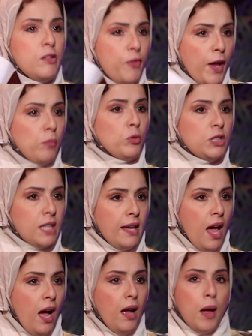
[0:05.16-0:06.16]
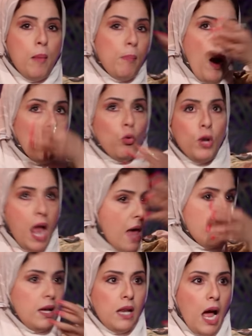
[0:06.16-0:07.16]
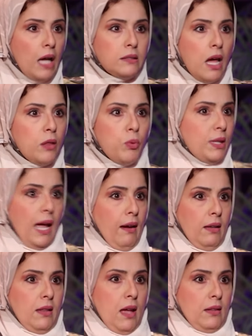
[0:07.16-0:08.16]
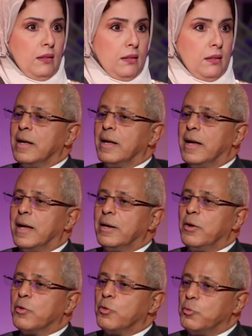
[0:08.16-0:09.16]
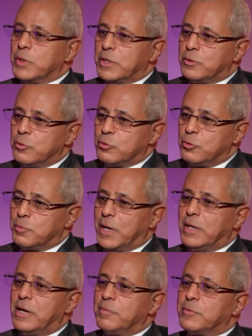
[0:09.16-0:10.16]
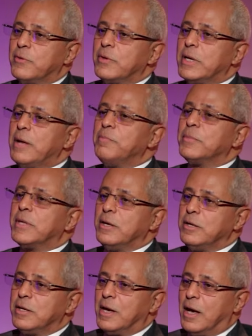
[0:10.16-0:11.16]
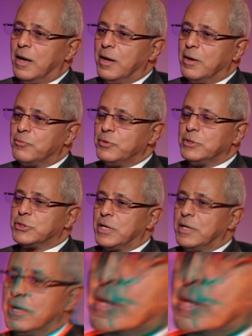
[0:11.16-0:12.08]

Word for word: لفين متجهة مع كل هذه الأحداث والتعقيدات الحكومة الدكتور معين لم لم تنجح في شيء